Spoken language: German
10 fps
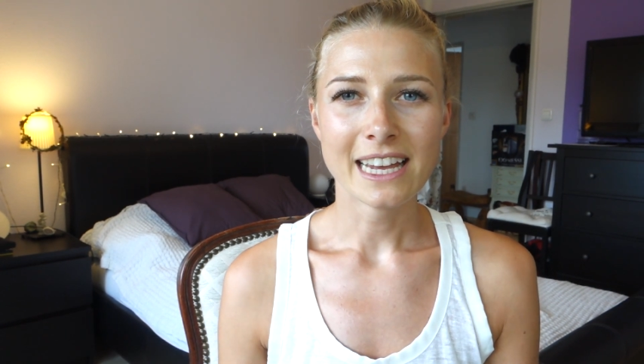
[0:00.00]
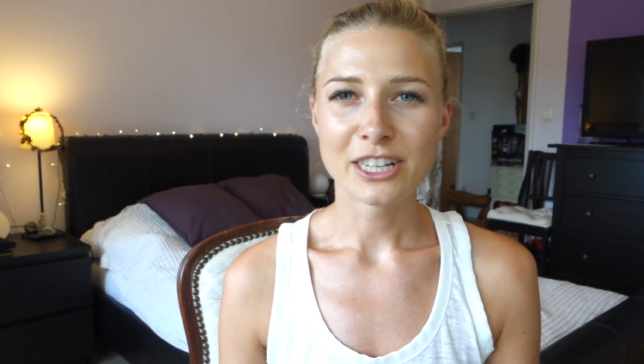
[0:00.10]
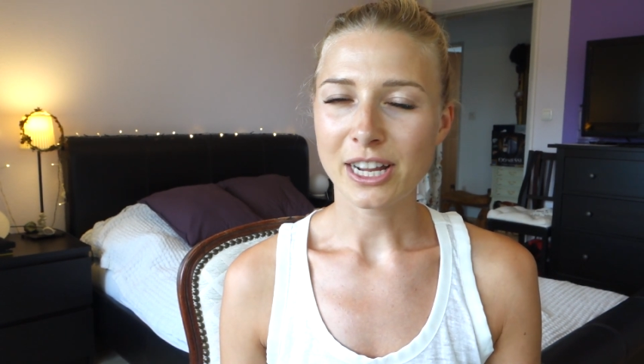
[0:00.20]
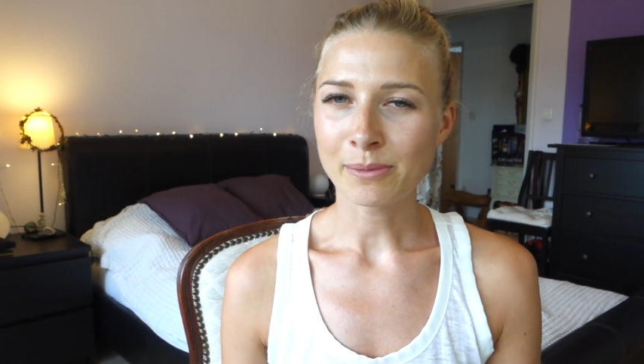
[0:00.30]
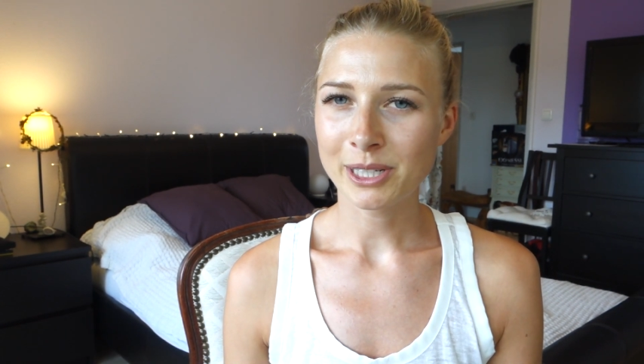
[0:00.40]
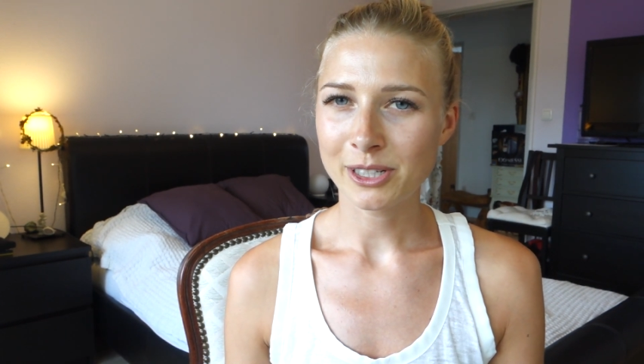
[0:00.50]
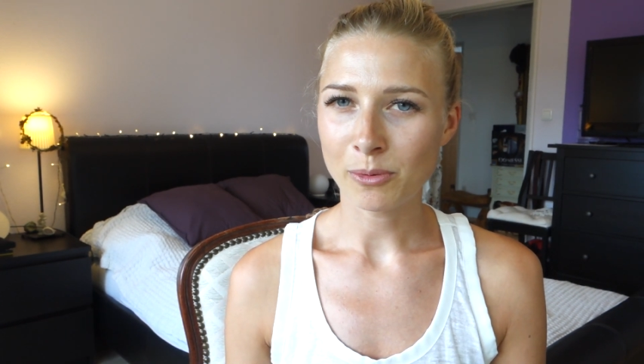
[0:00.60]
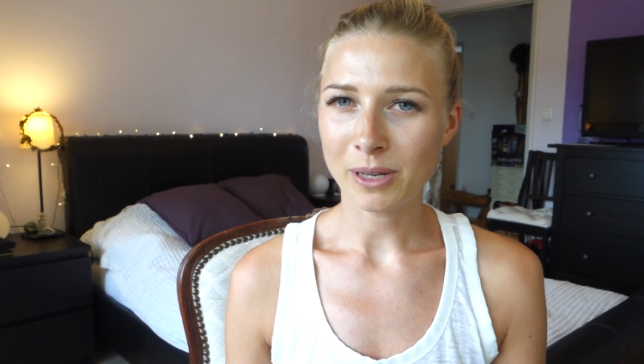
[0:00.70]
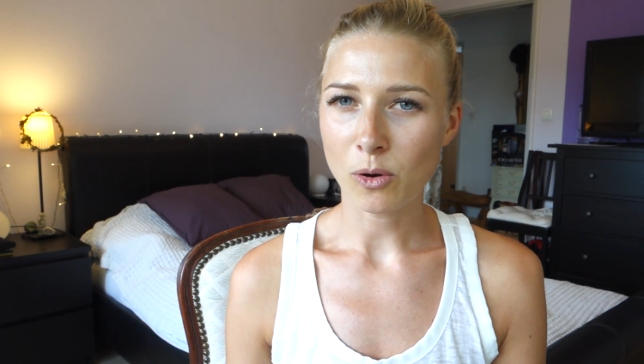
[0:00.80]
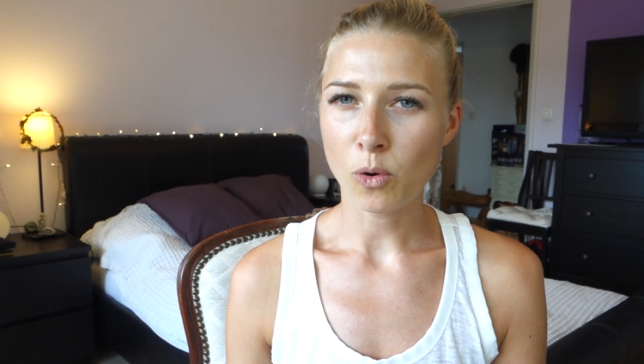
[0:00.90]
Schenkt mir einen
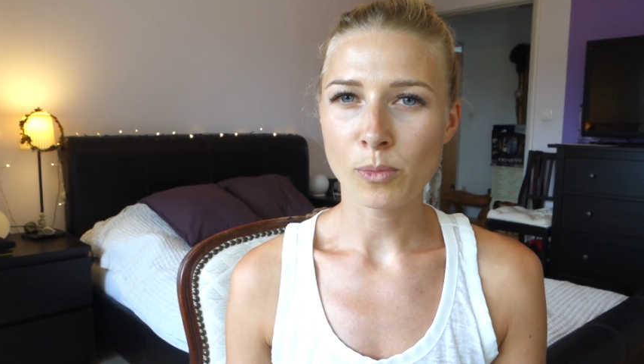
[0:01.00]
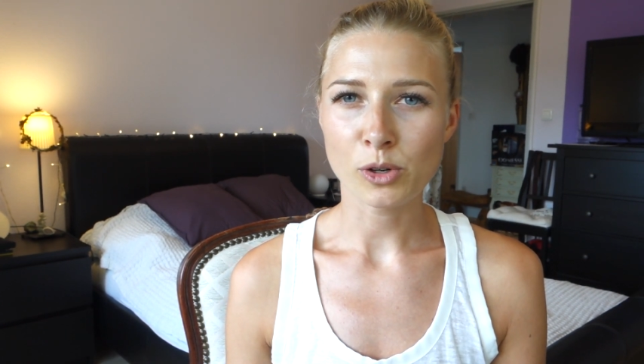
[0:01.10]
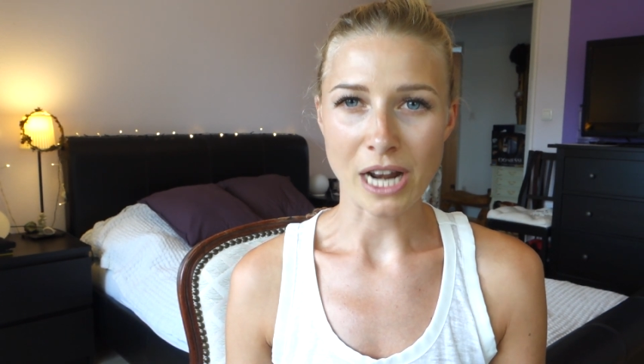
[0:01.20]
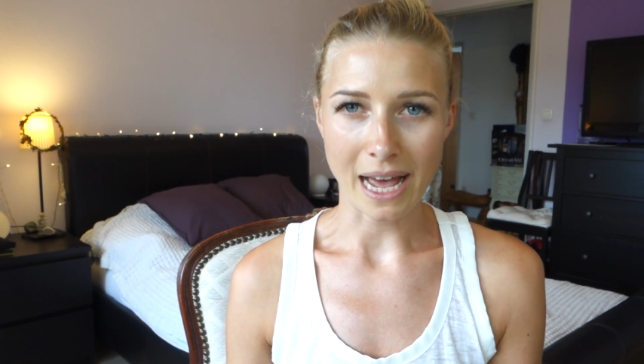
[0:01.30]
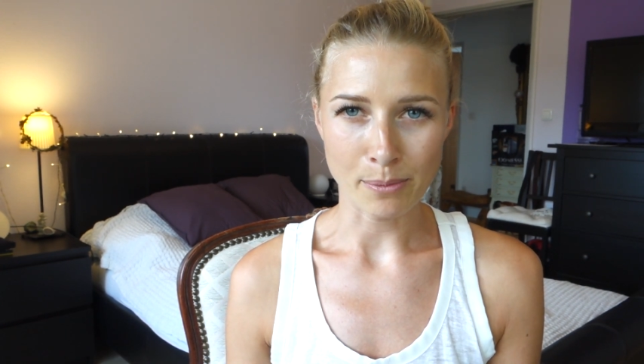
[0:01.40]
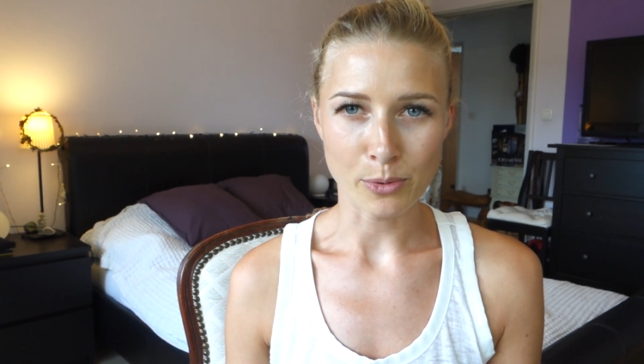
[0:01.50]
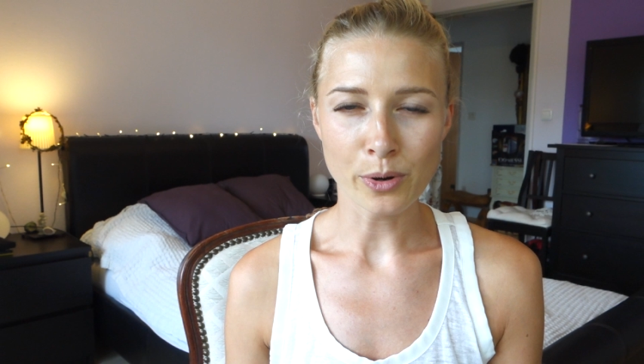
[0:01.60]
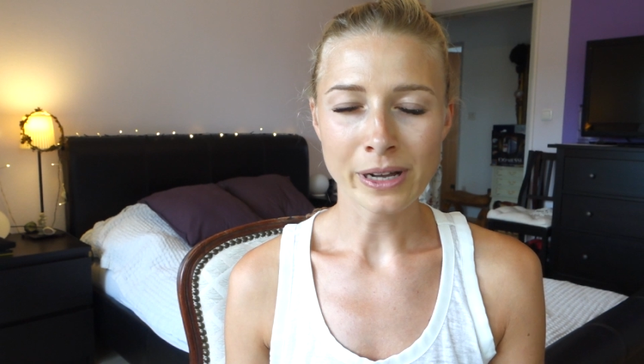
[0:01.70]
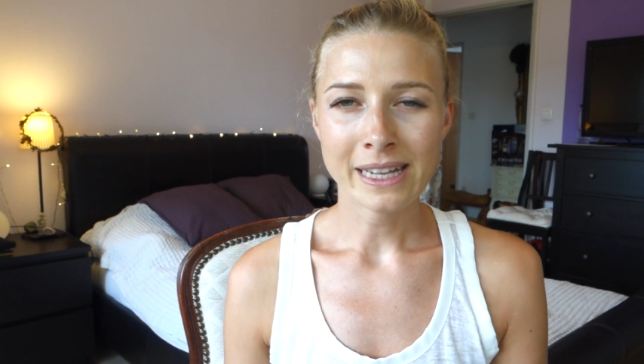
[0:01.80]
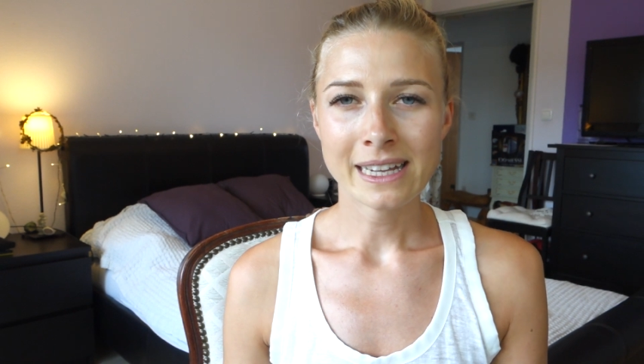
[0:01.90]
Daumen nach oben und ein
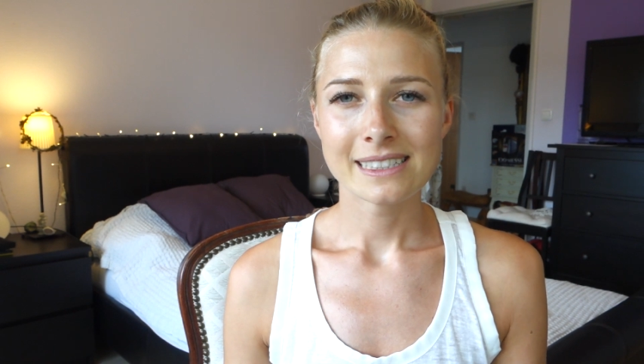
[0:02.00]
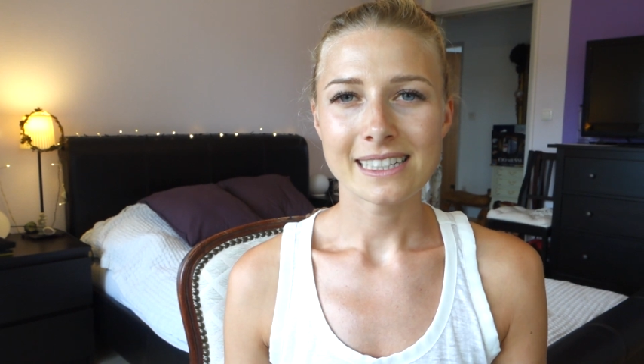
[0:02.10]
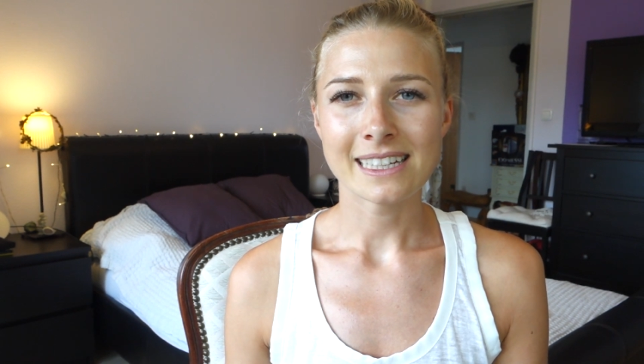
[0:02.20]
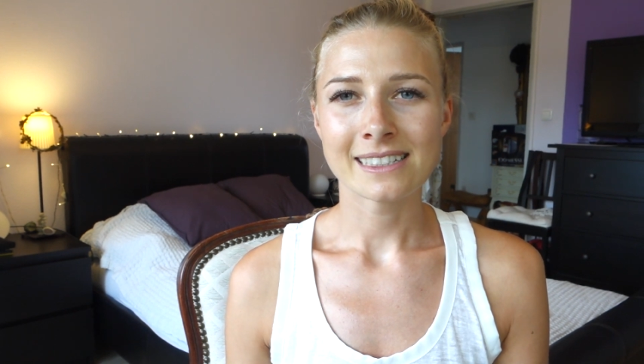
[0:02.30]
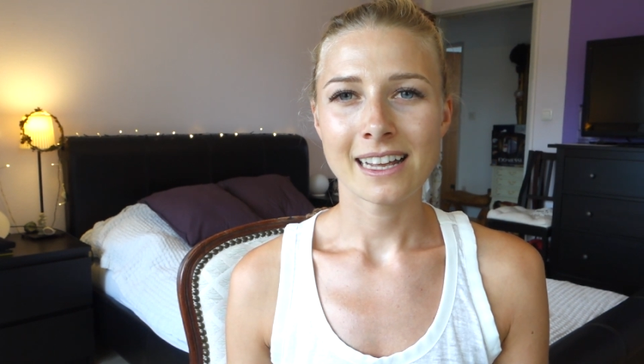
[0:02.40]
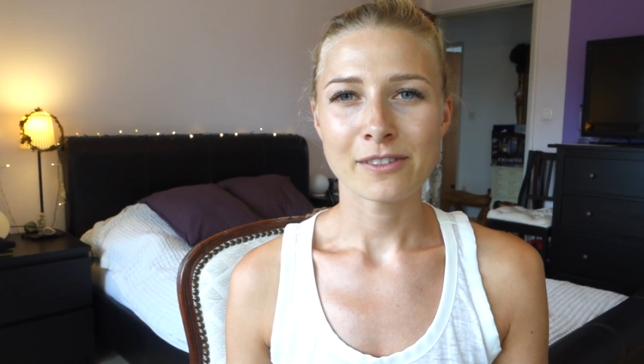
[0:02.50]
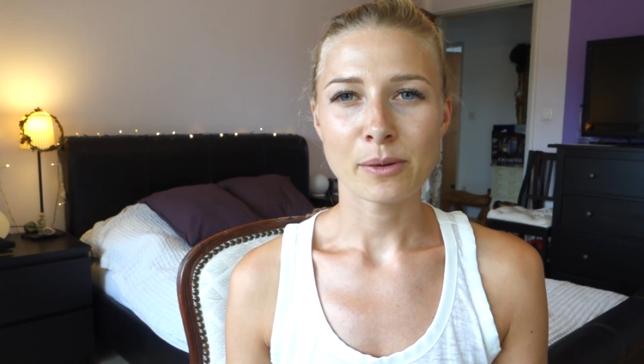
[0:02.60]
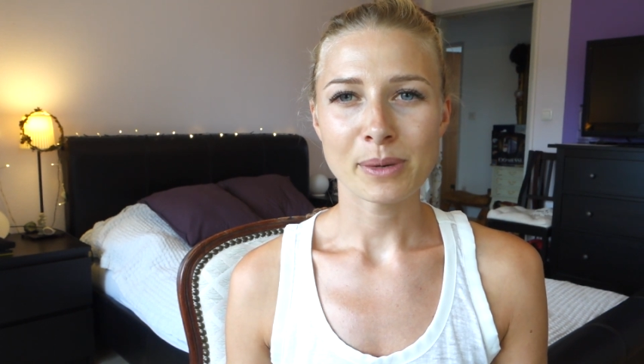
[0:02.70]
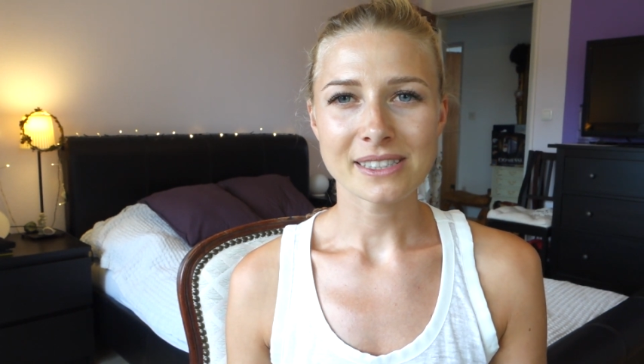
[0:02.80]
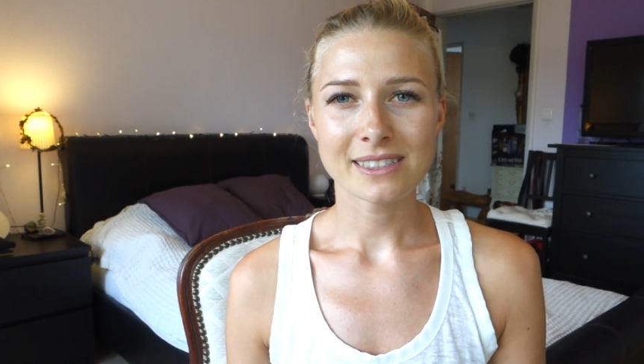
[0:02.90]
Abo, denn dann
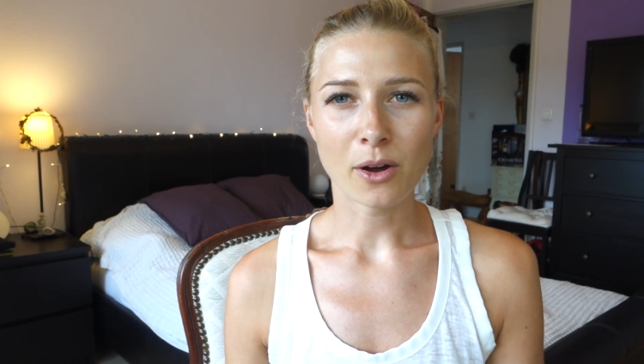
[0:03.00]
verpasst